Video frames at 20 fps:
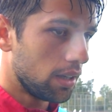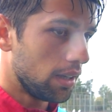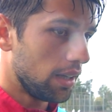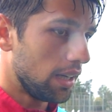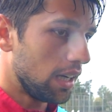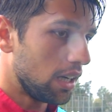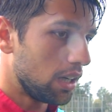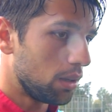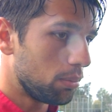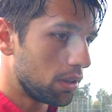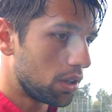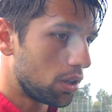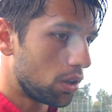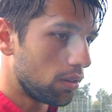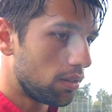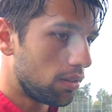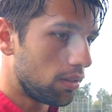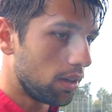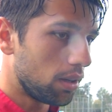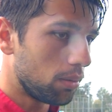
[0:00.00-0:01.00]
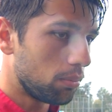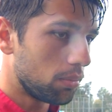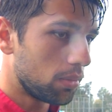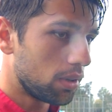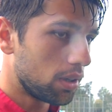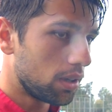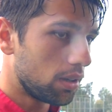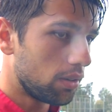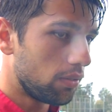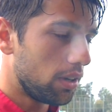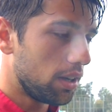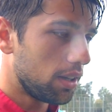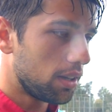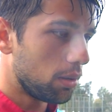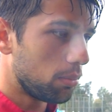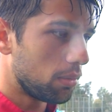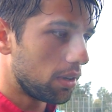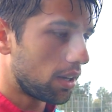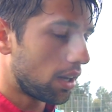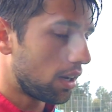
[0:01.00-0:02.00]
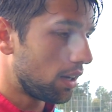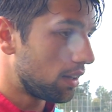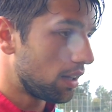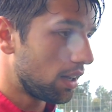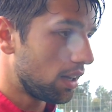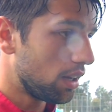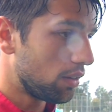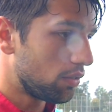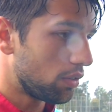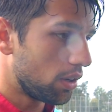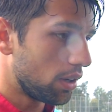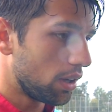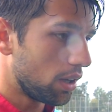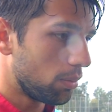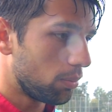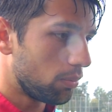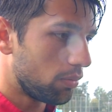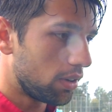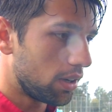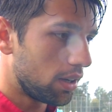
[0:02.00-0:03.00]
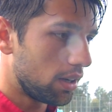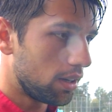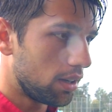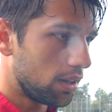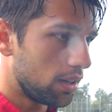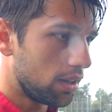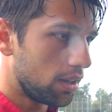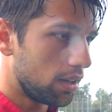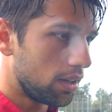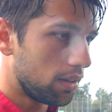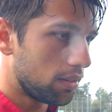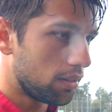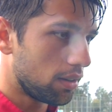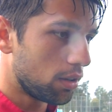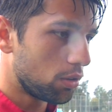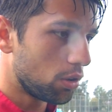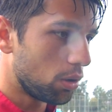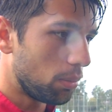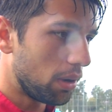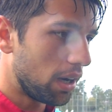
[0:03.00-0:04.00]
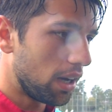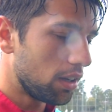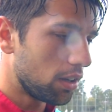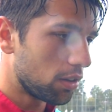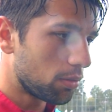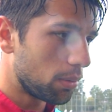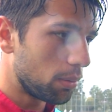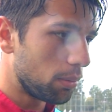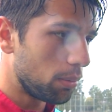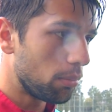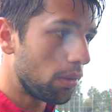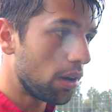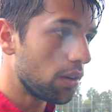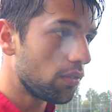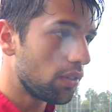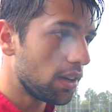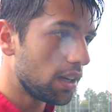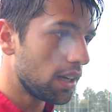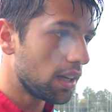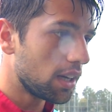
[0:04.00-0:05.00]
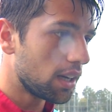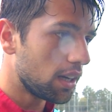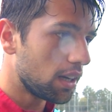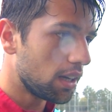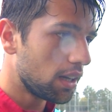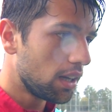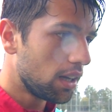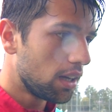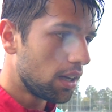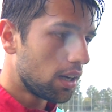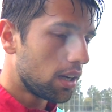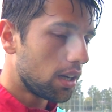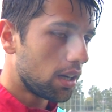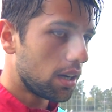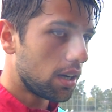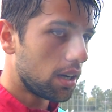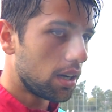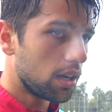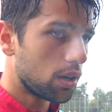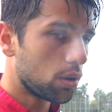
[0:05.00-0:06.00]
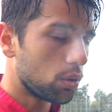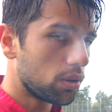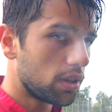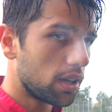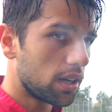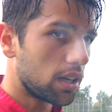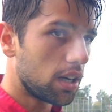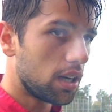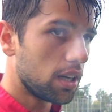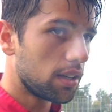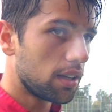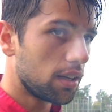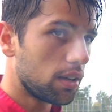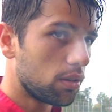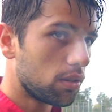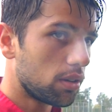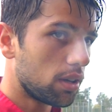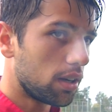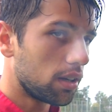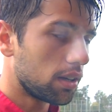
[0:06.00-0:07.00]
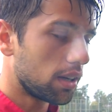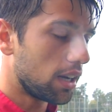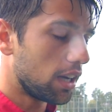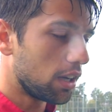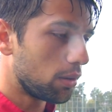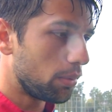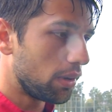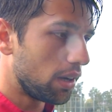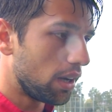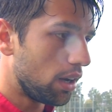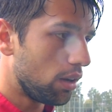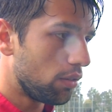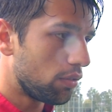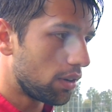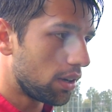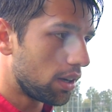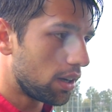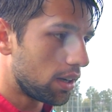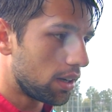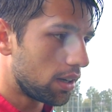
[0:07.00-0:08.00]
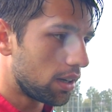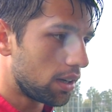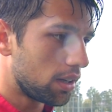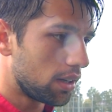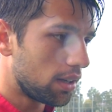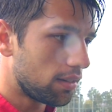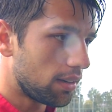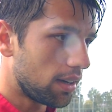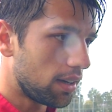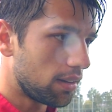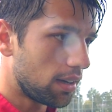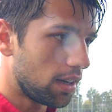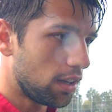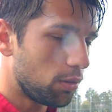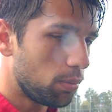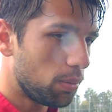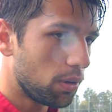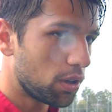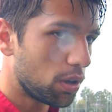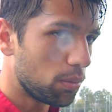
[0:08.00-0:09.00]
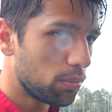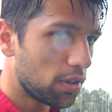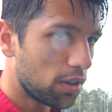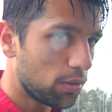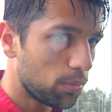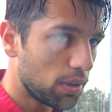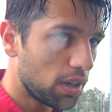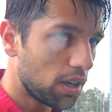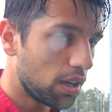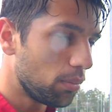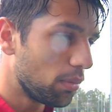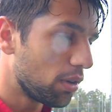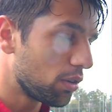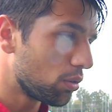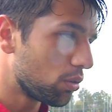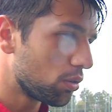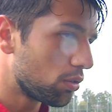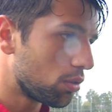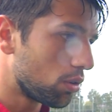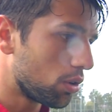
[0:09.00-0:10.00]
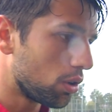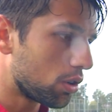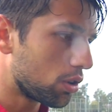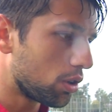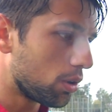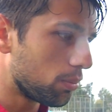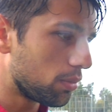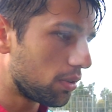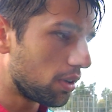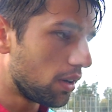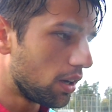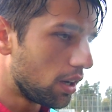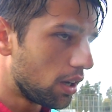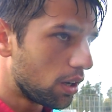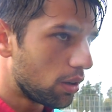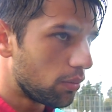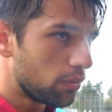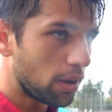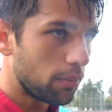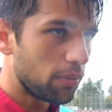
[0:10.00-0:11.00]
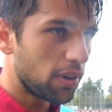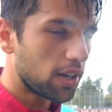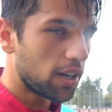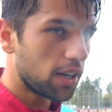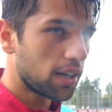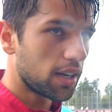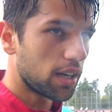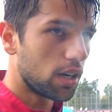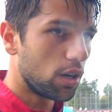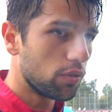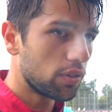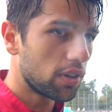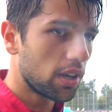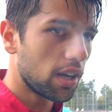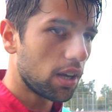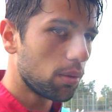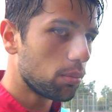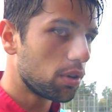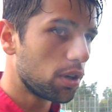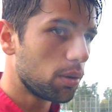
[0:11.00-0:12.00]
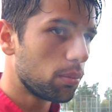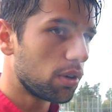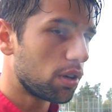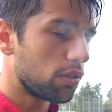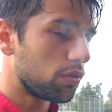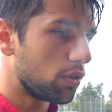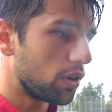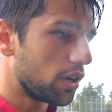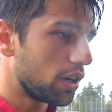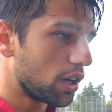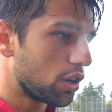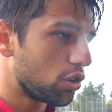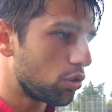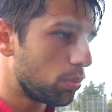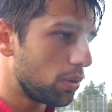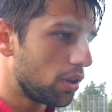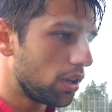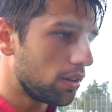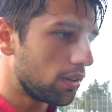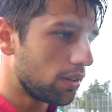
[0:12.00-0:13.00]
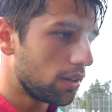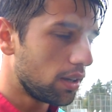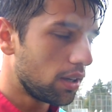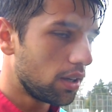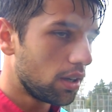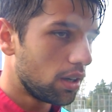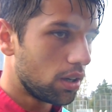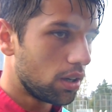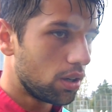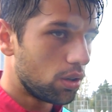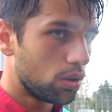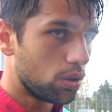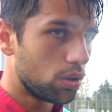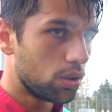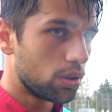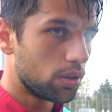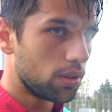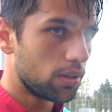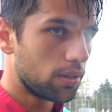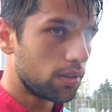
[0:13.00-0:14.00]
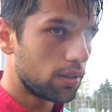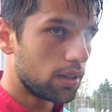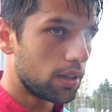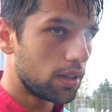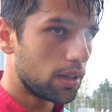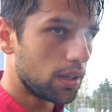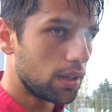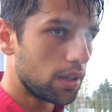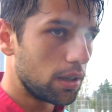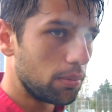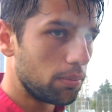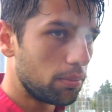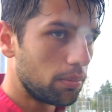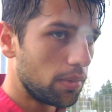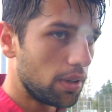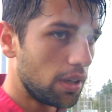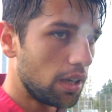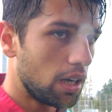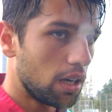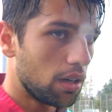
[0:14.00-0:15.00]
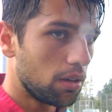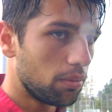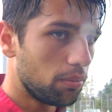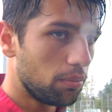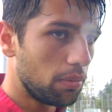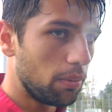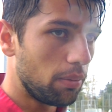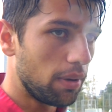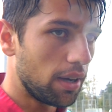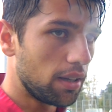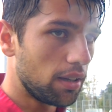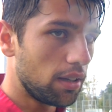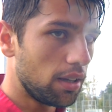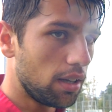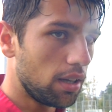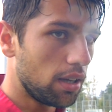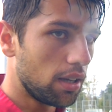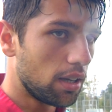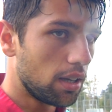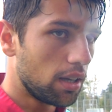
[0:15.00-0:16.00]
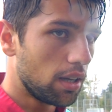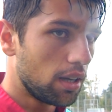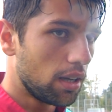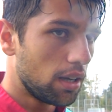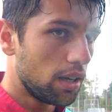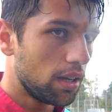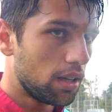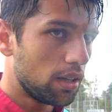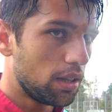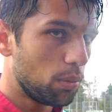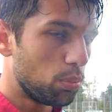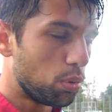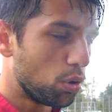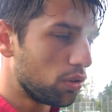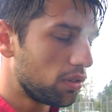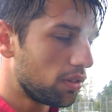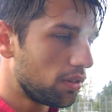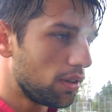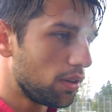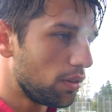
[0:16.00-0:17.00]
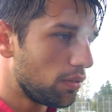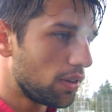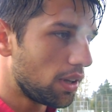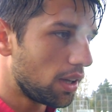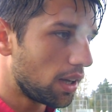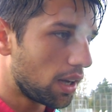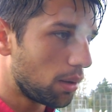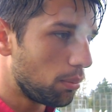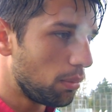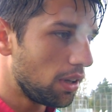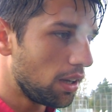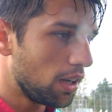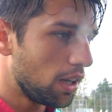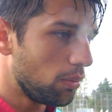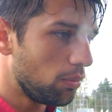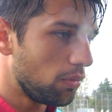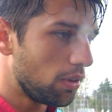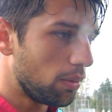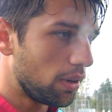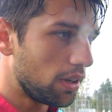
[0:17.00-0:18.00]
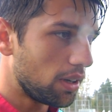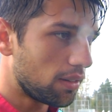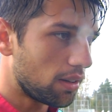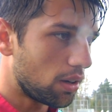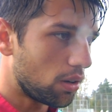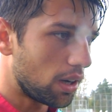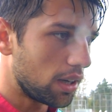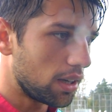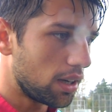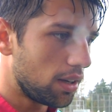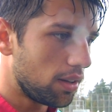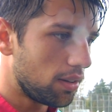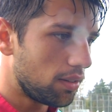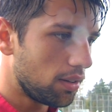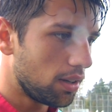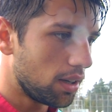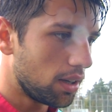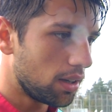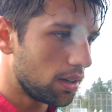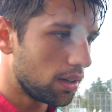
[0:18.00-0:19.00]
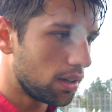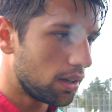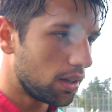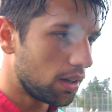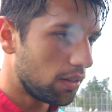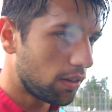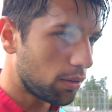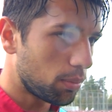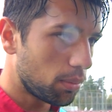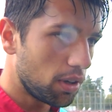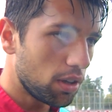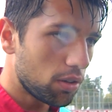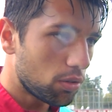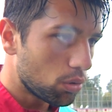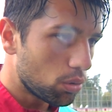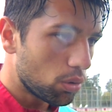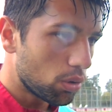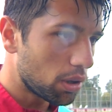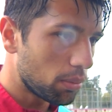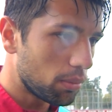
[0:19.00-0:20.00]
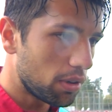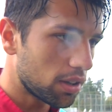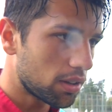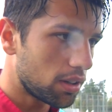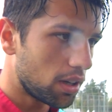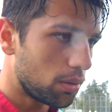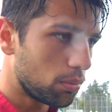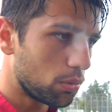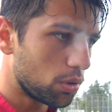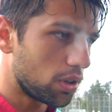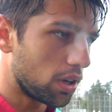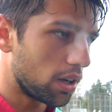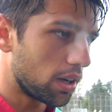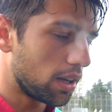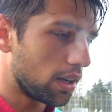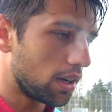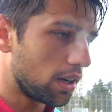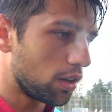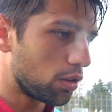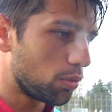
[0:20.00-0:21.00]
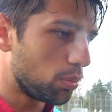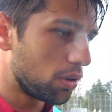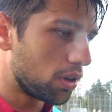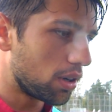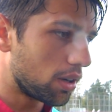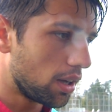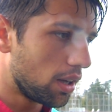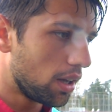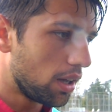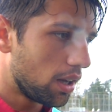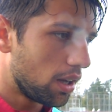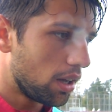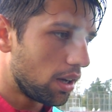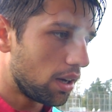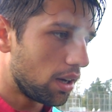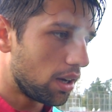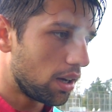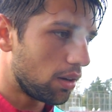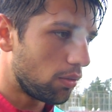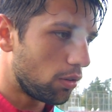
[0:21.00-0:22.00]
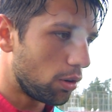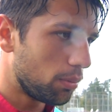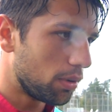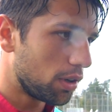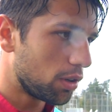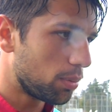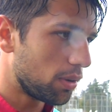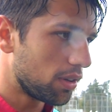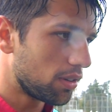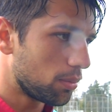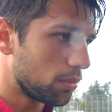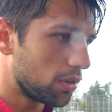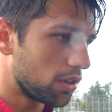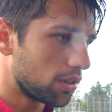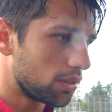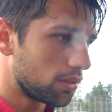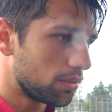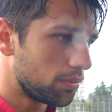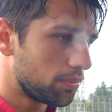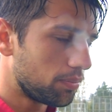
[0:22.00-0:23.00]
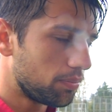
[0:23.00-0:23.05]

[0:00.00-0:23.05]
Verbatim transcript: ja, aber trotzdem äh, will ich die Mentalität hervorheben, weil es ist nicht normal, dass man mit einem Mann weniger äh, rote Karte und dann gleich mit dem Elfer äh, das 1-1 bekommt, dass man da immer so zurückkommt. Und wir haben wirklich nicht aufgegeben und immer nach vorne gespielt. Und äh, ja, wir werden die, die positiven Dinge mitnehmen. Wir werden das auch analysieren, äh, was wir nicht so gut gemacht haben. Und dann gegen Regensburg äh, wollen wir das besser machen.